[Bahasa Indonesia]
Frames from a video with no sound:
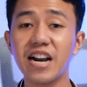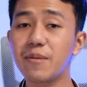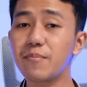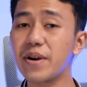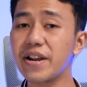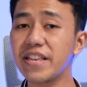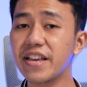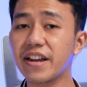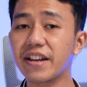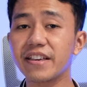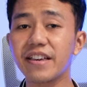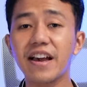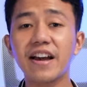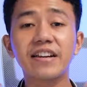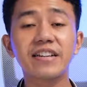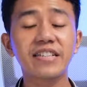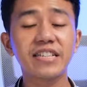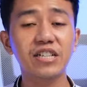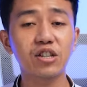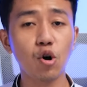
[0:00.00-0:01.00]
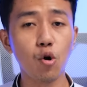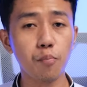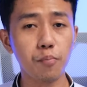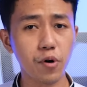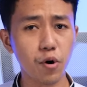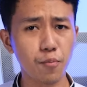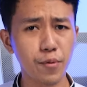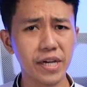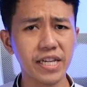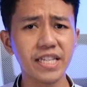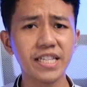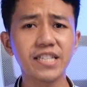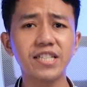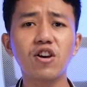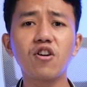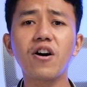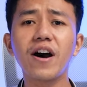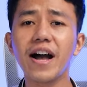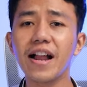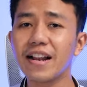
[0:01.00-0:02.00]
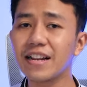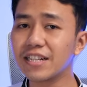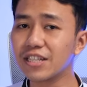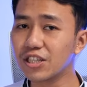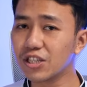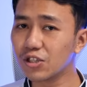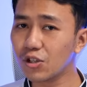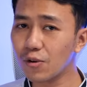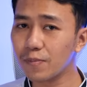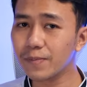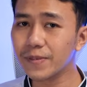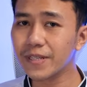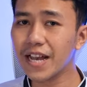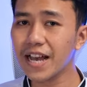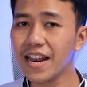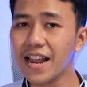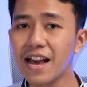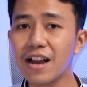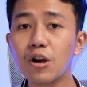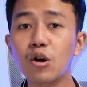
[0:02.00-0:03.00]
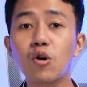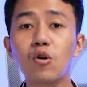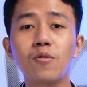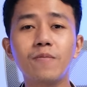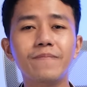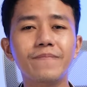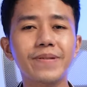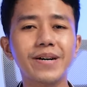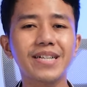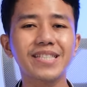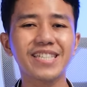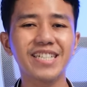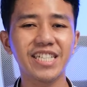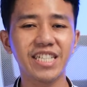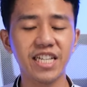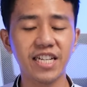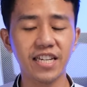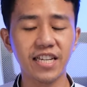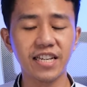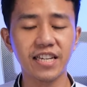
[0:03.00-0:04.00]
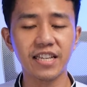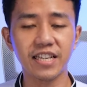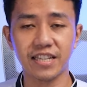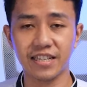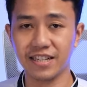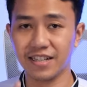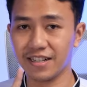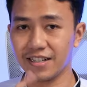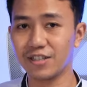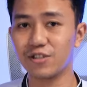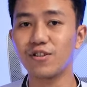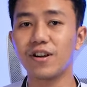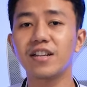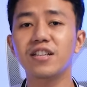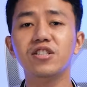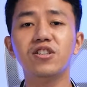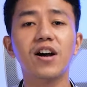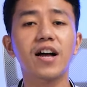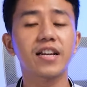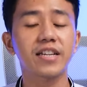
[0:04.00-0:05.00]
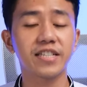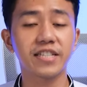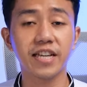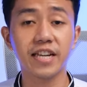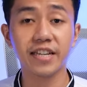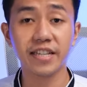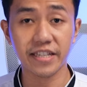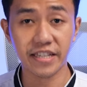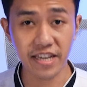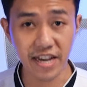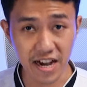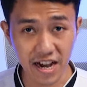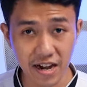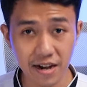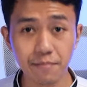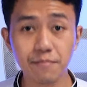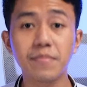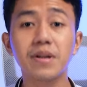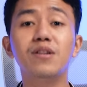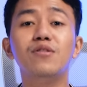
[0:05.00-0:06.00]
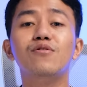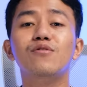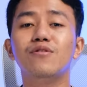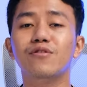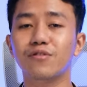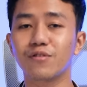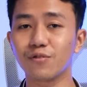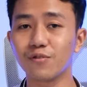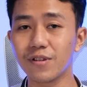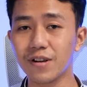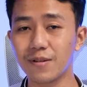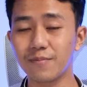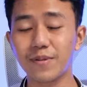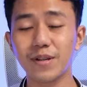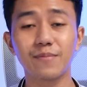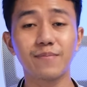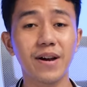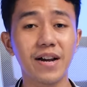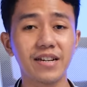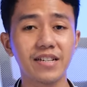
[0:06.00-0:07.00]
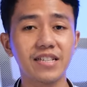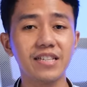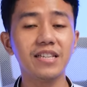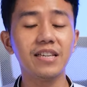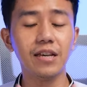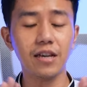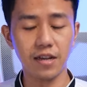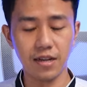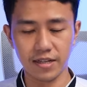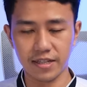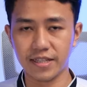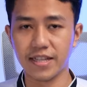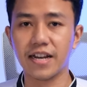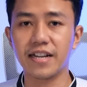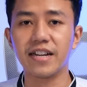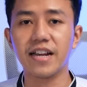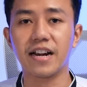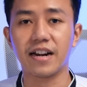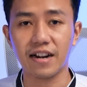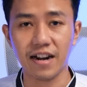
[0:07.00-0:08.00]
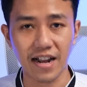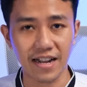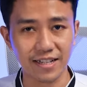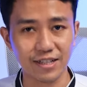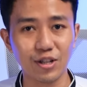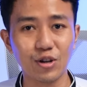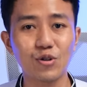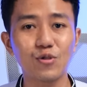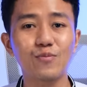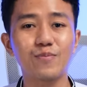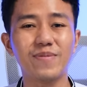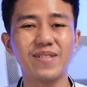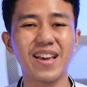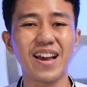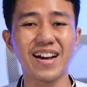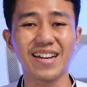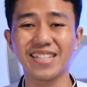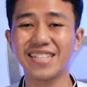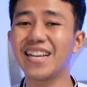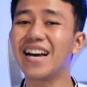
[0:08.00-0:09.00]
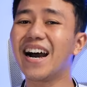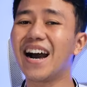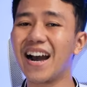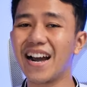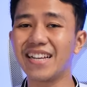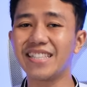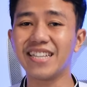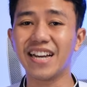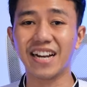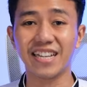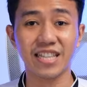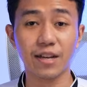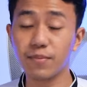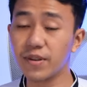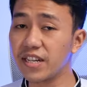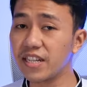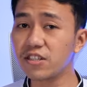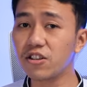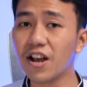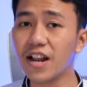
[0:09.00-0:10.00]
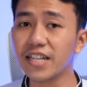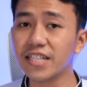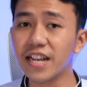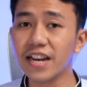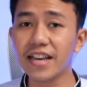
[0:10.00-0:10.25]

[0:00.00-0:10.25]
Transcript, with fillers: nggak banyak yang dikompromiin soal top salah competition ini. Kecuali soal desain yang menurut gue pribadi standar atau biasa aja. Tapi ini soal